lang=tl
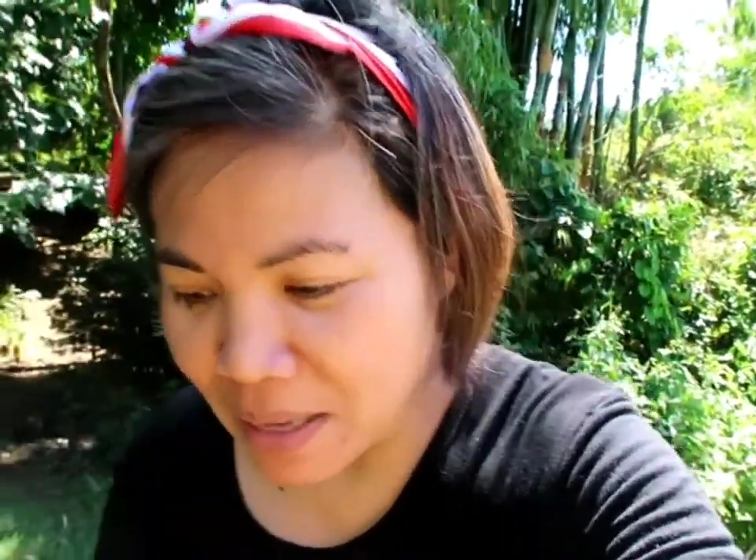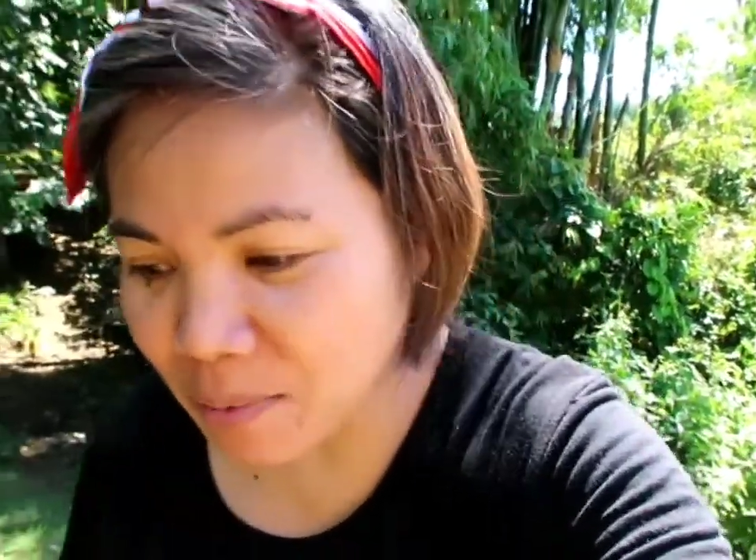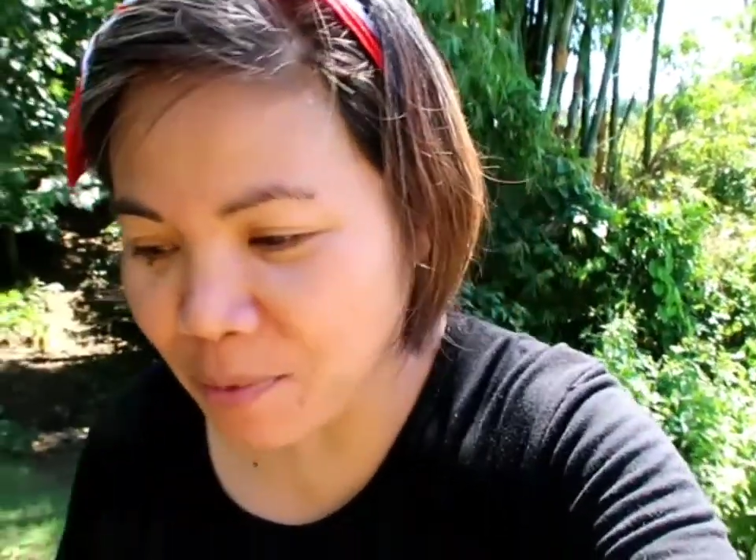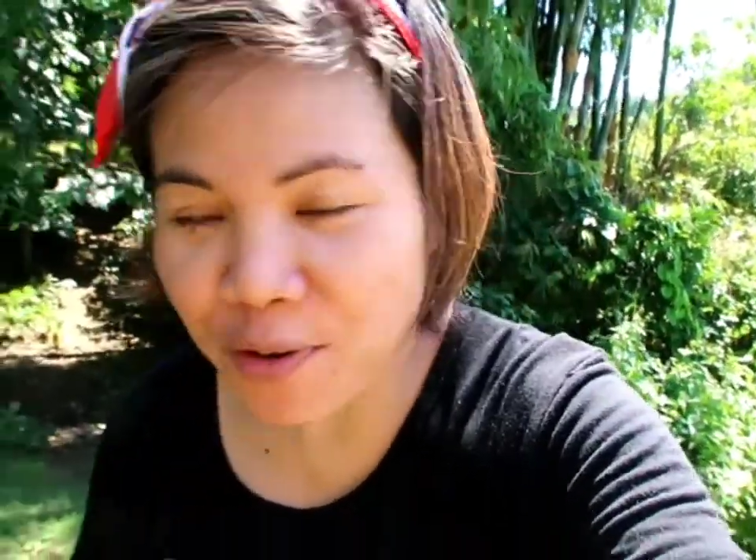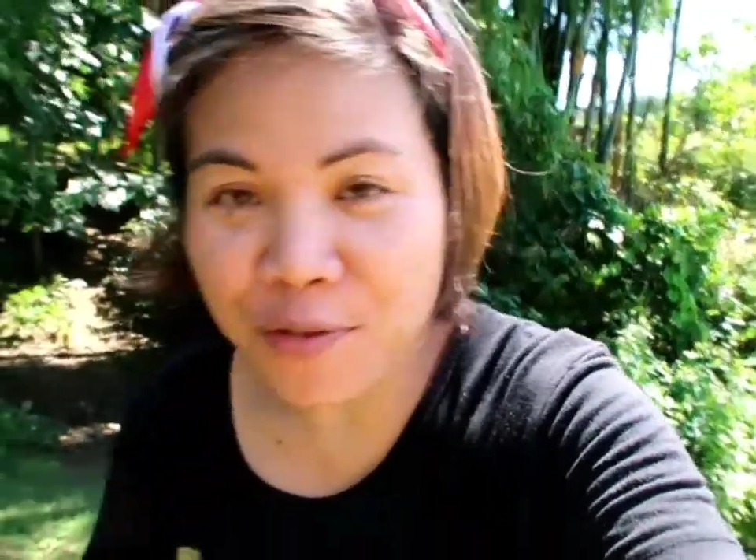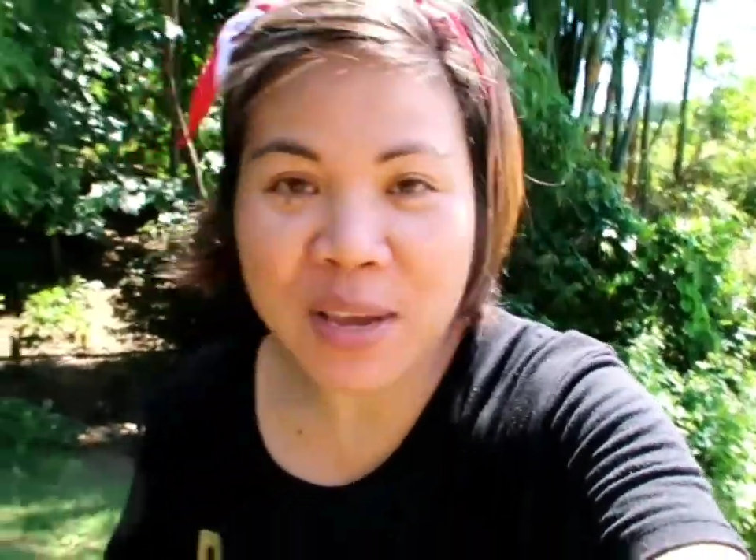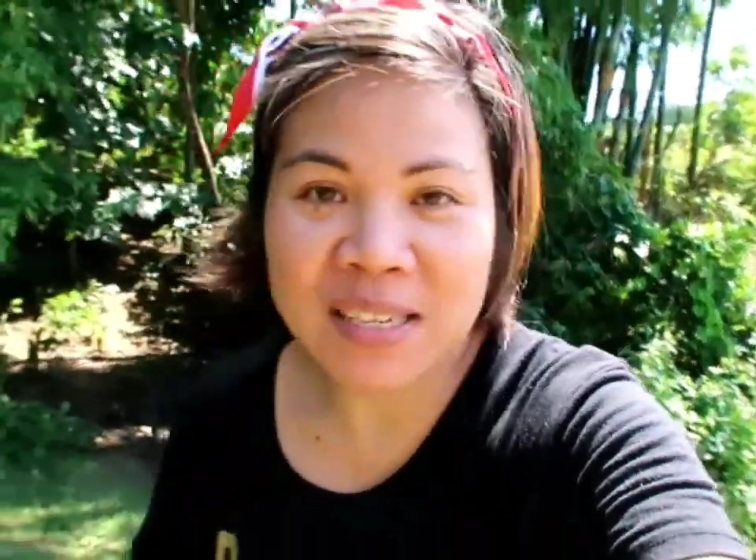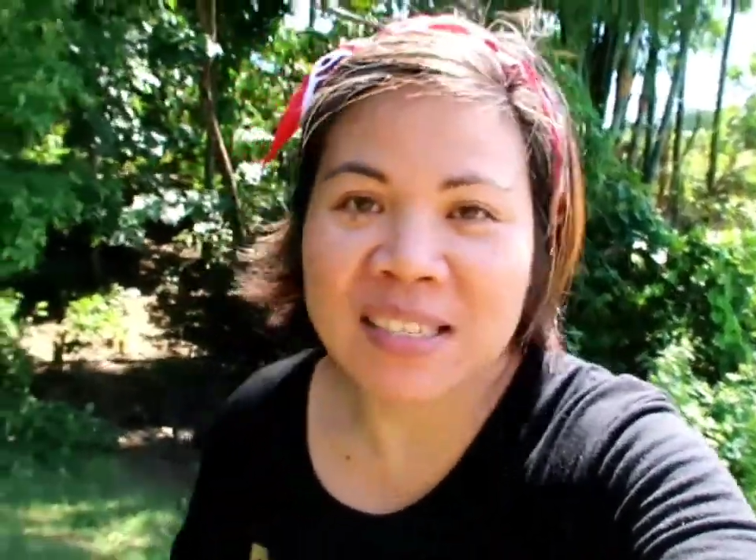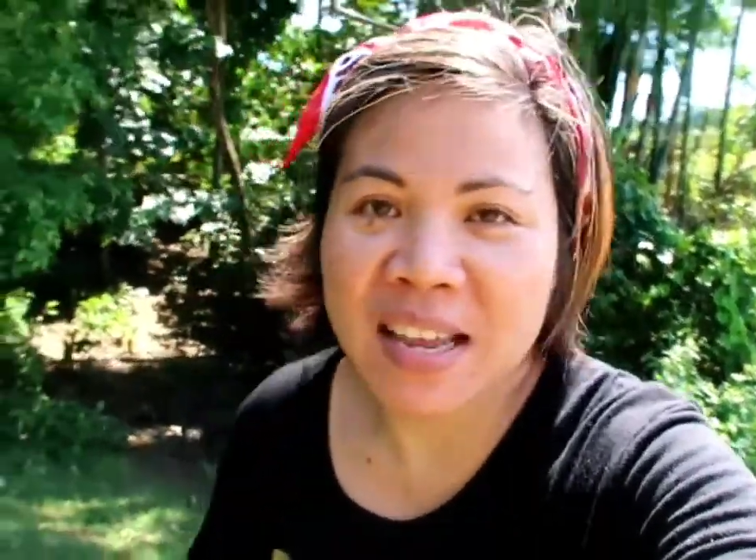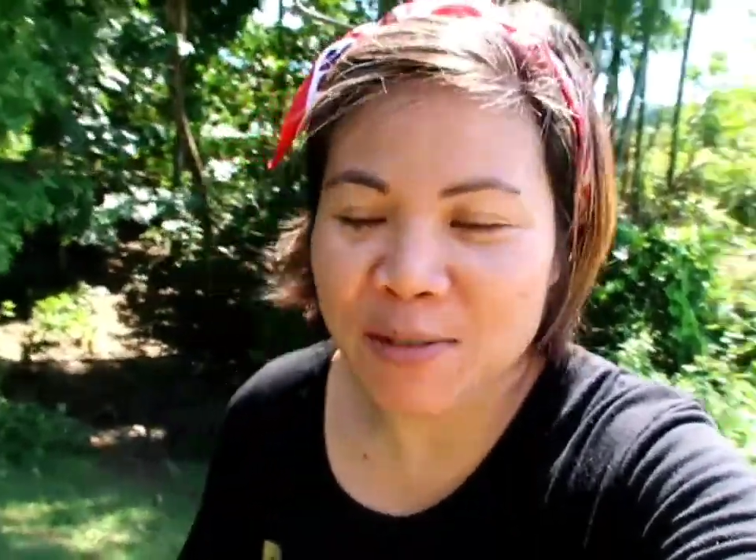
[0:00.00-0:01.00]
past few
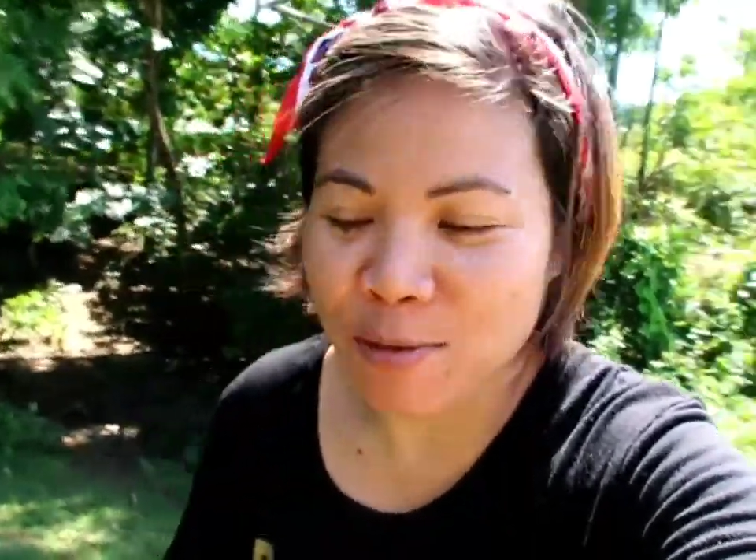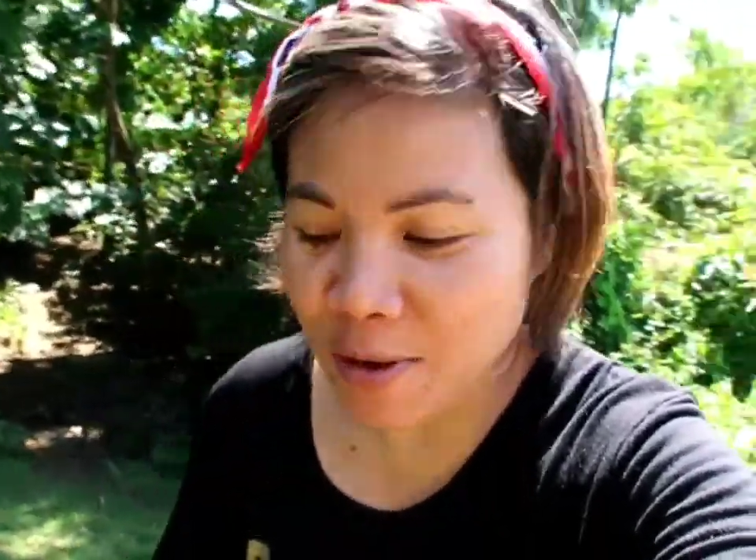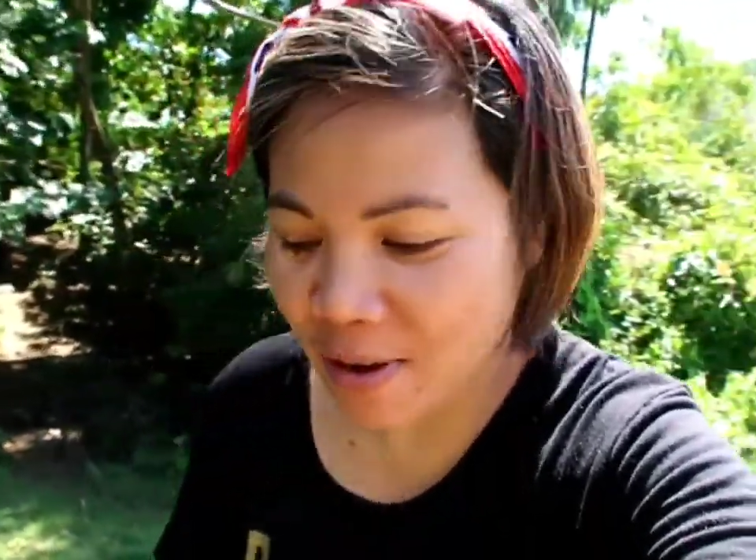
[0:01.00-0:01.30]
weeks na ito.